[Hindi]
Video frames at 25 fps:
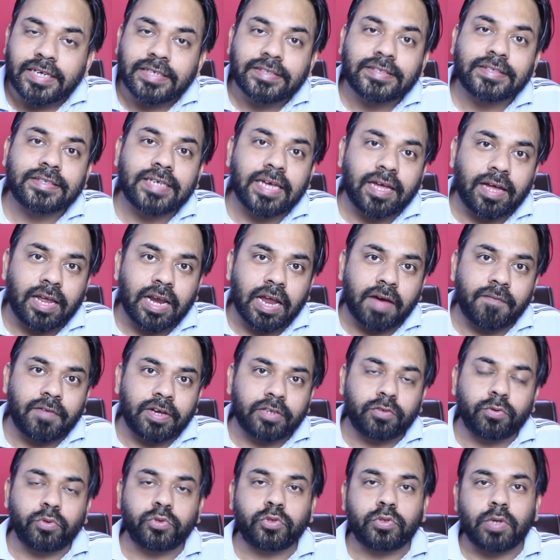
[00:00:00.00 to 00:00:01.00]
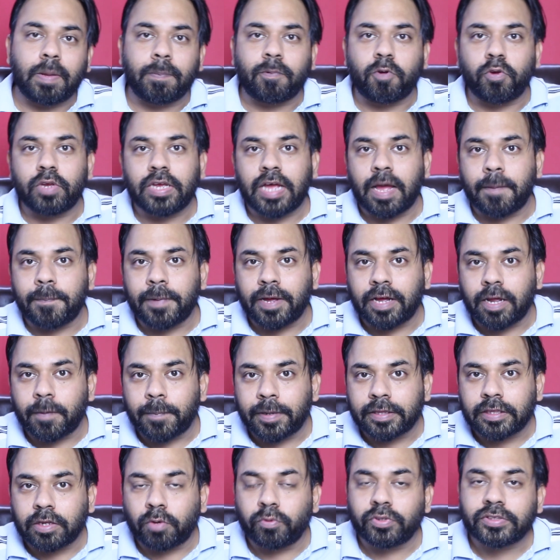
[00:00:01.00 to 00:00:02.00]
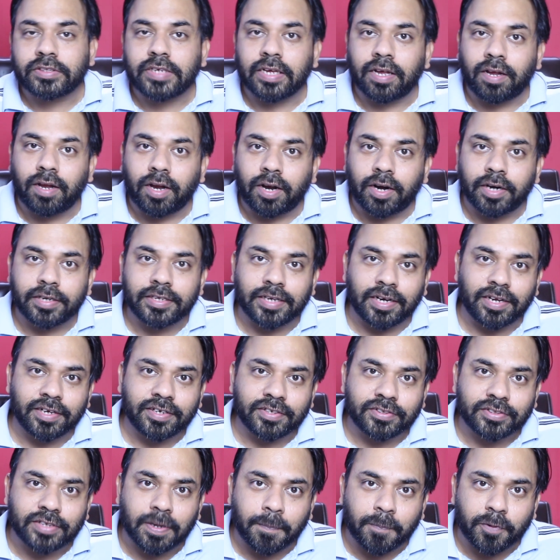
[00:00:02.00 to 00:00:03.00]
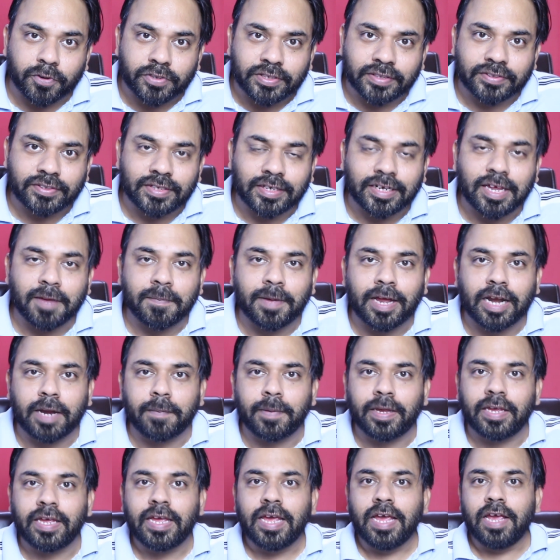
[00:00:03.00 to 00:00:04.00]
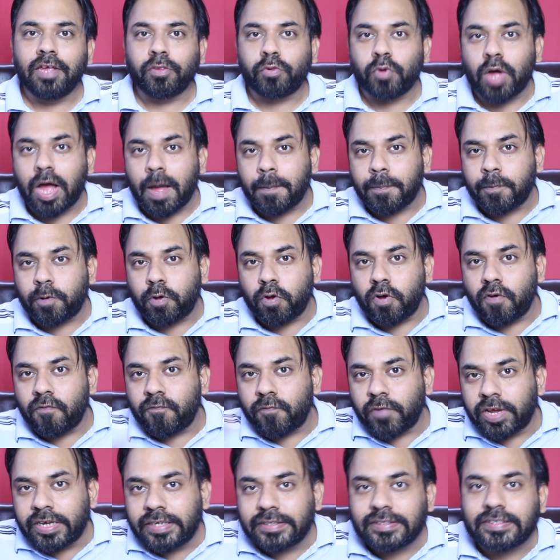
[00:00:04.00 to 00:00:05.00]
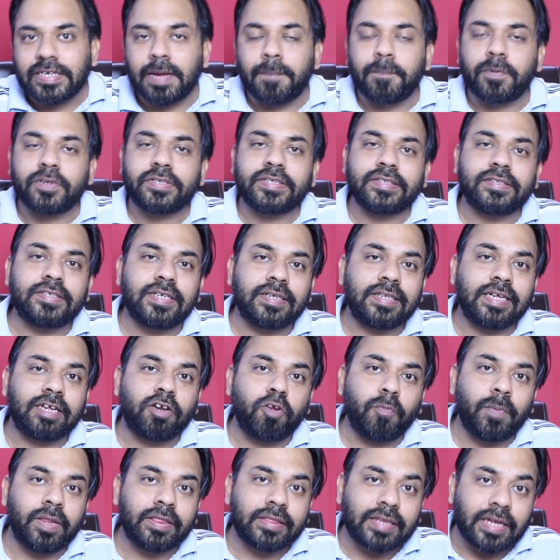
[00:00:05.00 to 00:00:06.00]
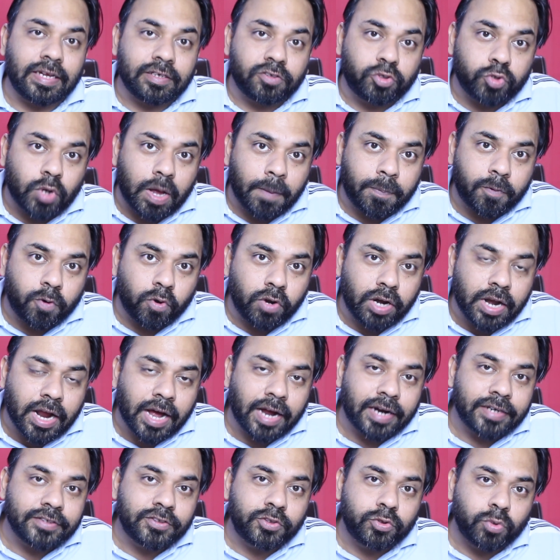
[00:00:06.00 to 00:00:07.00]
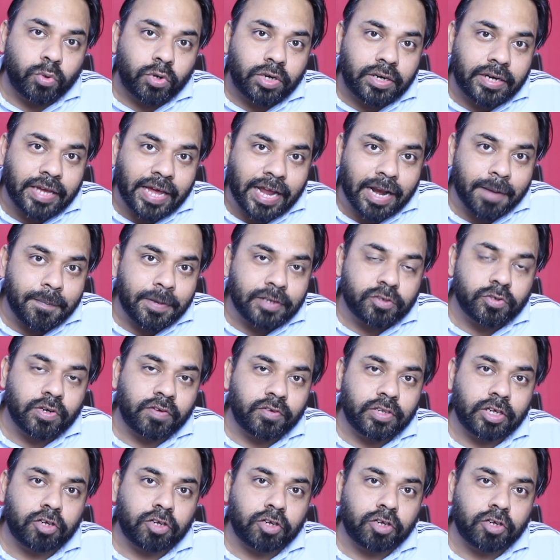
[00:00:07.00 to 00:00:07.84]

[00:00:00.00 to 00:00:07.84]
इसके अलावा दोस्तों आपको यहाँ पे अगर बताऊँ इसके हार्ड यानी कि इसके प्रोसेसर के बारे में तो आपको वही सेम प्रोसेसर देखने को मिलता है जो आपको नार्जो टेन में जो है वो